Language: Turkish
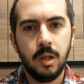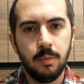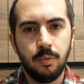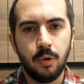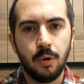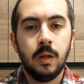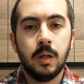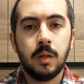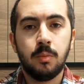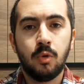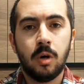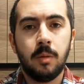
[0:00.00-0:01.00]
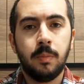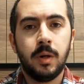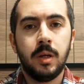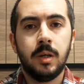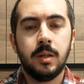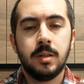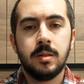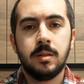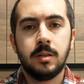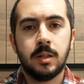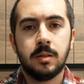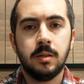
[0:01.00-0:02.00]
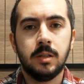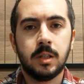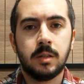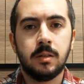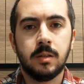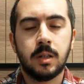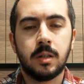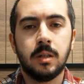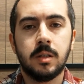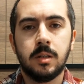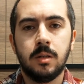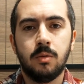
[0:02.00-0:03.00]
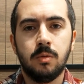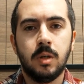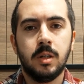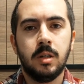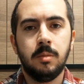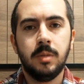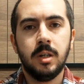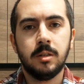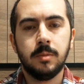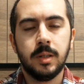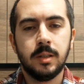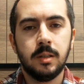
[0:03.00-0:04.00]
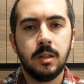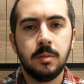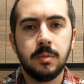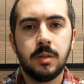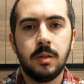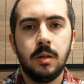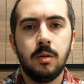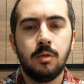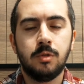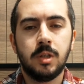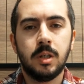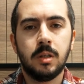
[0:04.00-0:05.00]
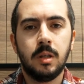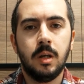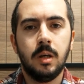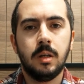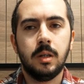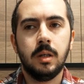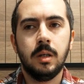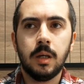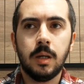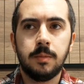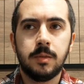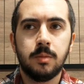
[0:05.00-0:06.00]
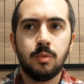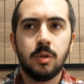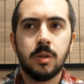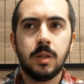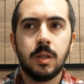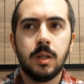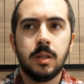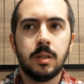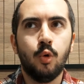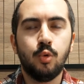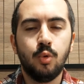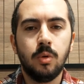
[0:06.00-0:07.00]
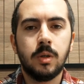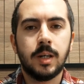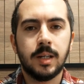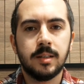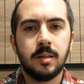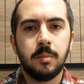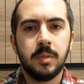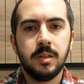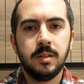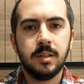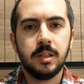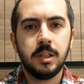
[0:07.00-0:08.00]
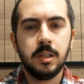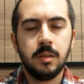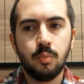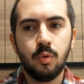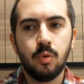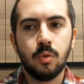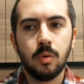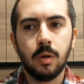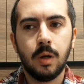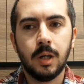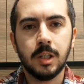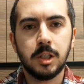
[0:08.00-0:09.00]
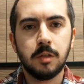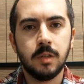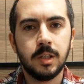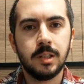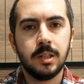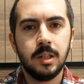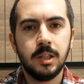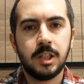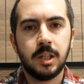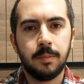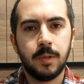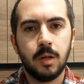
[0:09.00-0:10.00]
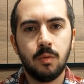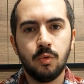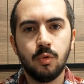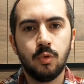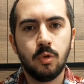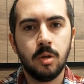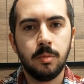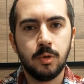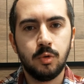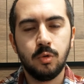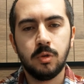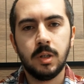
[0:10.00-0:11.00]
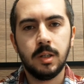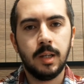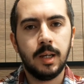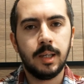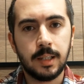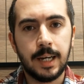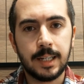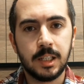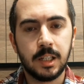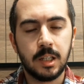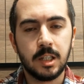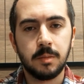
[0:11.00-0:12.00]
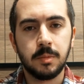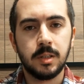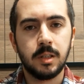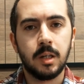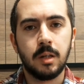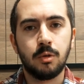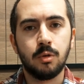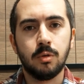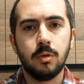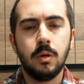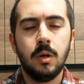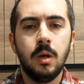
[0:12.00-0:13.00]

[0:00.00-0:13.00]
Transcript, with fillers: yapıyor. E, bu kampanyaya nasıl katılacaksınız arkadaşlar? Onlardan biraz bahsedeyim size. Öncelikle hani hepsi burada da ödül kazanmanız için bu alışverişlerin cep telefonu uygulaması üzerinden gerçekleşmesi gerekiyordu.